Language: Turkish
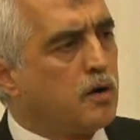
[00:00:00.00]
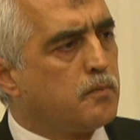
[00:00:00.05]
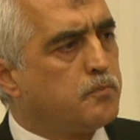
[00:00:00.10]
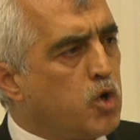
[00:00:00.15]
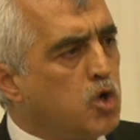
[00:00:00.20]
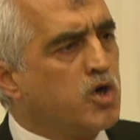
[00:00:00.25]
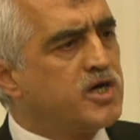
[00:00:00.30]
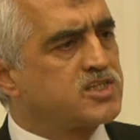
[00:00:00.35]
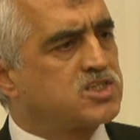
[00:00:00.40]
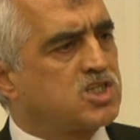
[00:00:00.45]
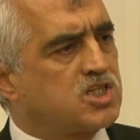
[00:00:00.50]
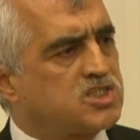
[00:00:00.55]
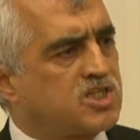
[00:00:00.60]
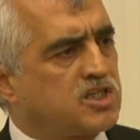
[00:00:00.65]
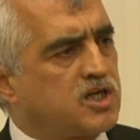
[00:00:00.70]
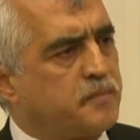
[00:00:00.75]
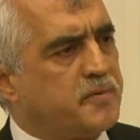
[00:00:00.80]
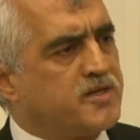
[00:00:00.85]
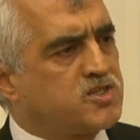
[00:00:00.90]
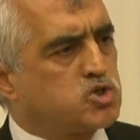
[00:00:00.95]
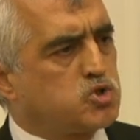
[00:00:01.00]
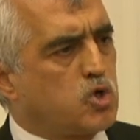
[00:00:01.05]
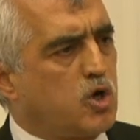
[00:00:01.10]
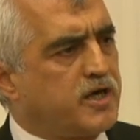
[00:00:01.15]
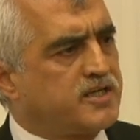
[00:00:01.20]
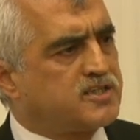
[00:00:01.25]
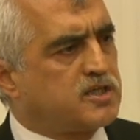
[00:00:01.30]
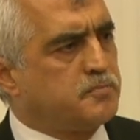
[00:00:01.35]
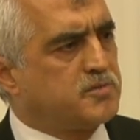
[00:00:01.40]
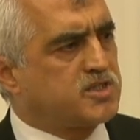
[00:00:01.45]
Bu hırsızlığı biz
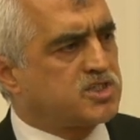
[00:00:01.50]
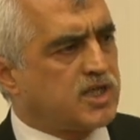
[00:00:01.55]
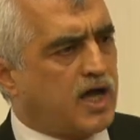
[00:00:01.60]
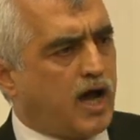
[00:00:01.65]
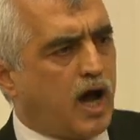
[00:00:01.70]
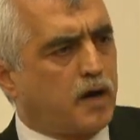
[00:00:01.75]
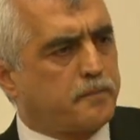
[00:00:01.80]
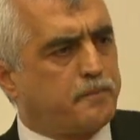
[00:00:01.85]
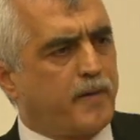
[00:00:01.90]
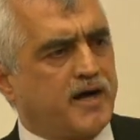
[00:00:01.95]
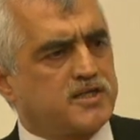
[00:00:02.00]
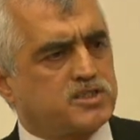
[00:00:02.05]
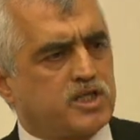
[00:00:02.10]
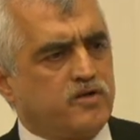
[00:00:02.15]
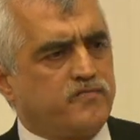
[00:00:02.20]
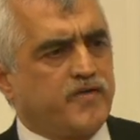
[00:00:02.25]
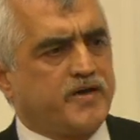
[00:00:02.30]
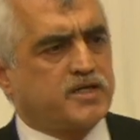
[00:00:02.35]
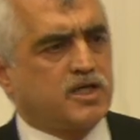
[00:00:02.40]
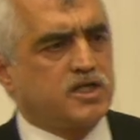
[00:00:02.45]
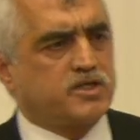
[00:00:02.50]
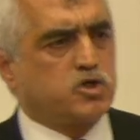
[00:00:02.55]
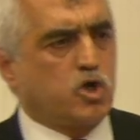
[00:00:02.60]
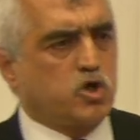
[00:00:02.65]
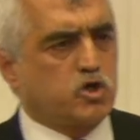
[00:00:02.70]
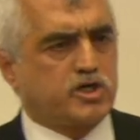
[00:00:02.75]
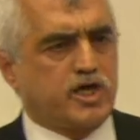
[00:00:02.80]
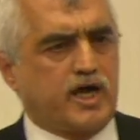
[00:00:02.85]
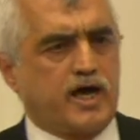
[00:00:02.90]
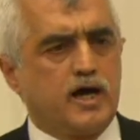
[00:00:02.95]
söylediğimizde AK Partili vekil
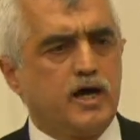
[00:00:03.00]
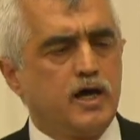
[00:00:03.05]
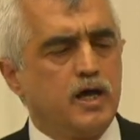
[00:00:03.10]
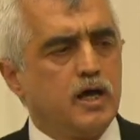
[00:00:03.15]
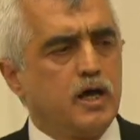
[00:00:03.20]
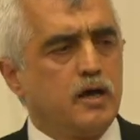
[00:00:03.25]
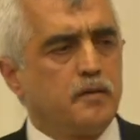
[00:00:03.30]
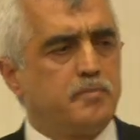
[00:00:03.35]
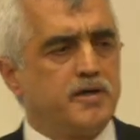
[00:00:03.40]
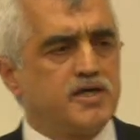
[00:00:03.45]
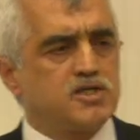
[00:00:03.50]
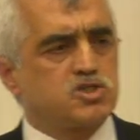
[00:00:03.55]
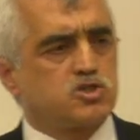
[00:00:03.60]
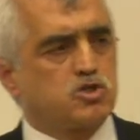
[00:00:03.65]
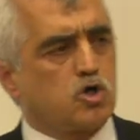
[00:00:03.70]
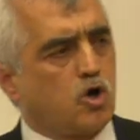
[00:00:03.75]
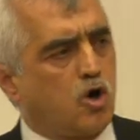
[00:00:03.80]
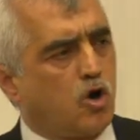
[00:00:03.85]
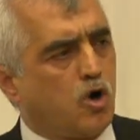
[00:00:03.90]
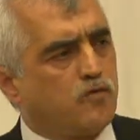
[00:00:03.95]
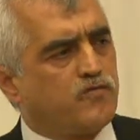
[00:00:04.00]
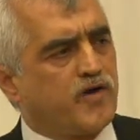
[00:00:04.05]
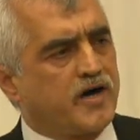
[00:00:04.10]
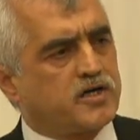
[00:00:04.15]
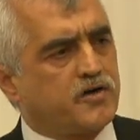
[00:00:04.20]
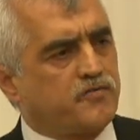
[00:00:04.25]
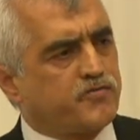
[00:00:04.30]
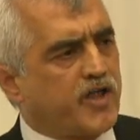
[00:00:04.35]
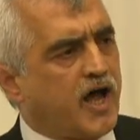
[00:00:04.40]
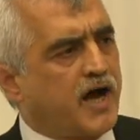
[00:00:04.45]
diyor ki biz diyor o
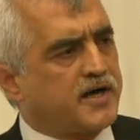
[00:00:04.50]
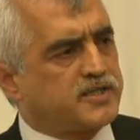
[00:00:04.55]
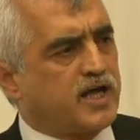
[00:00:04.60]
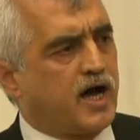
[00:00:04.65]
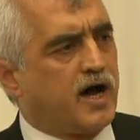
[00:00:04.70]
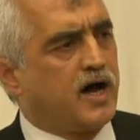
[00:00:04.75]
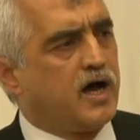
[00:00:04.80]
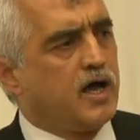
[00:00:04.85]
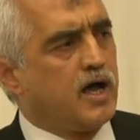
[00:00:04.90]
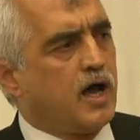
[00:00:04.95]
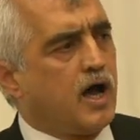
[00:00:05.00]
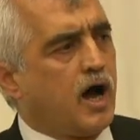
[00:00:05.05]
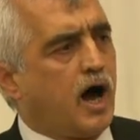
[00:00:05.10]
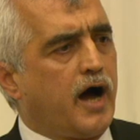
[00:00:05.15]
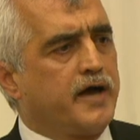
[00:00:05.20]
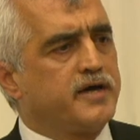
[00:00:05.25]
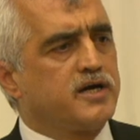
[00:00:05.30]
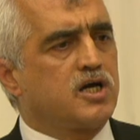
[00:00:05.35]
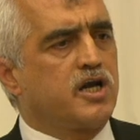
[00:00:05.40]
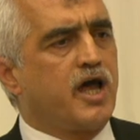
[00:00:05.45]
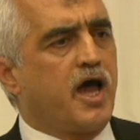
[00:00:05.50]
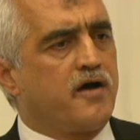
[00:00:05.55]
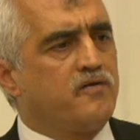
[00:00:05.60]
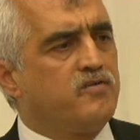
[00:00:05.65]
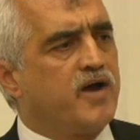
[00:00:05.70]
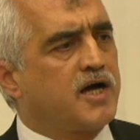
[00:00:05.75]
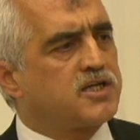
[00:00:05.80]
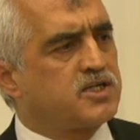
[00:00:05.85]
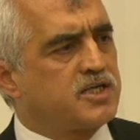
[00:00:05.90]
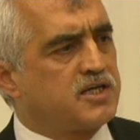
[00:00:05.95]
vakıflarda hayırlı
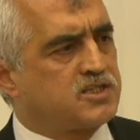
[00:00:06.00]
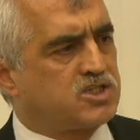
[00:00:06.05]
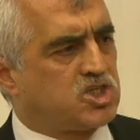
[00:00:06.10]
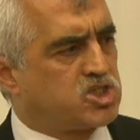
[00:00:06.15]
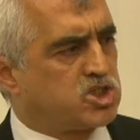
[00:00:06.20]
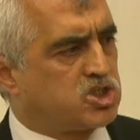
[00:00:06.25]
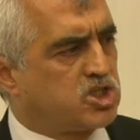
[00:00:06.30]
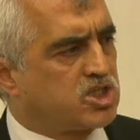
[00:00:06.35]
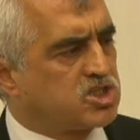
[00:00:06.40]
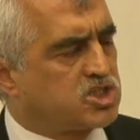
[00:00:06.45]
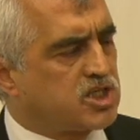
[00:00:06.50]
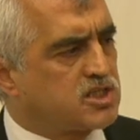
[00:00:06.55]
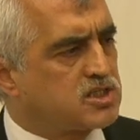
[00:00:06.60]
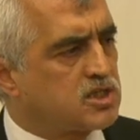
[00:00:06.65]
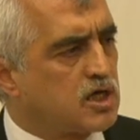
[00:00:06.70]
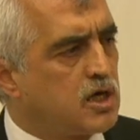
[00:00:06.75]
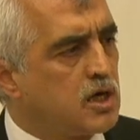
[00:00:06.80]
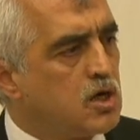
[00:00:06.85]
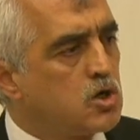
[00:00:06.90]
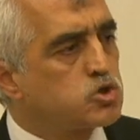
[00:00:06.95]
evlat yetiştireceğiz.